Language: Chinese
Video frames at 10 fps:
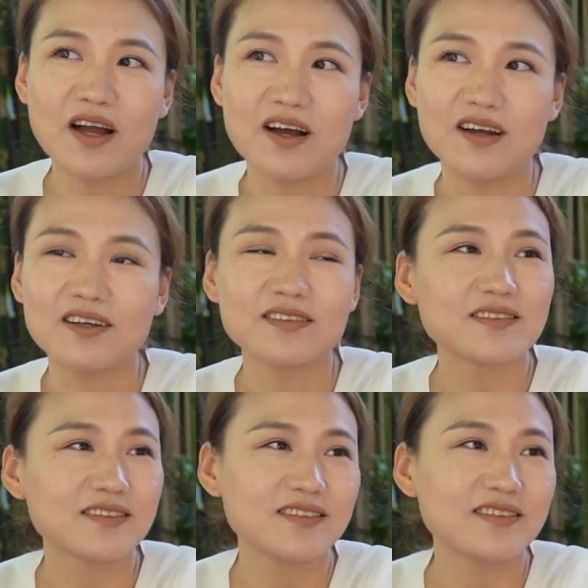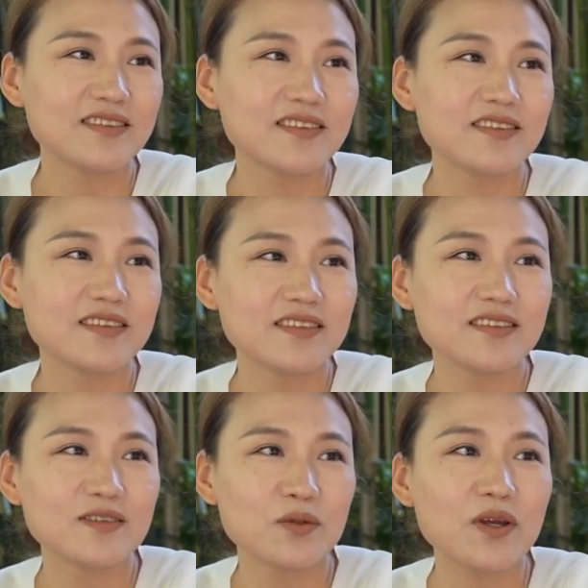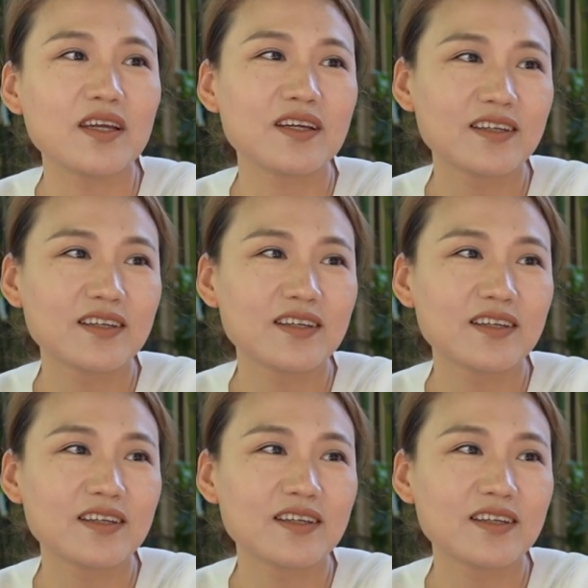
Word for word: 啊。上海没山。对。